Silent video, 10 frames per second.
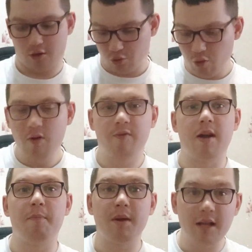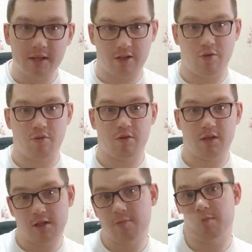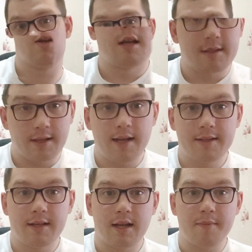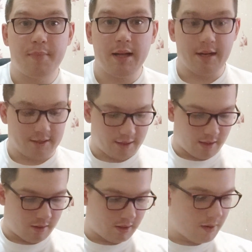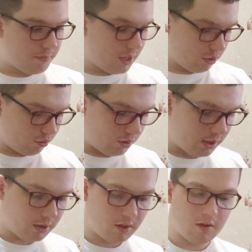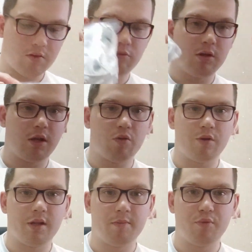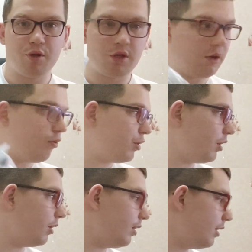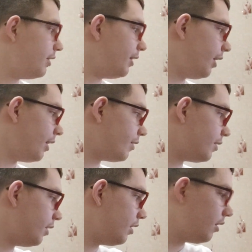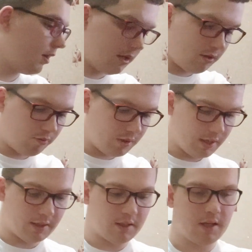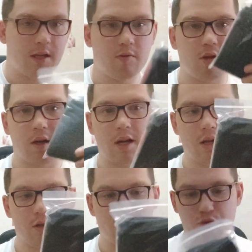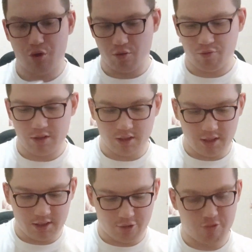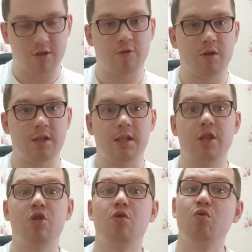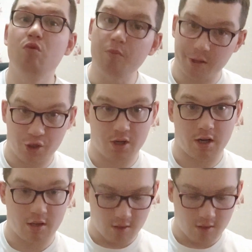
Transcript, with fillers: Что в комплекте идет? Сейчас посмотрим. Касается комплекта. Комплект у нас вот такой наборчик очень интересный. Это у нас и такая штучка у нас есть, которая называется это сумочка.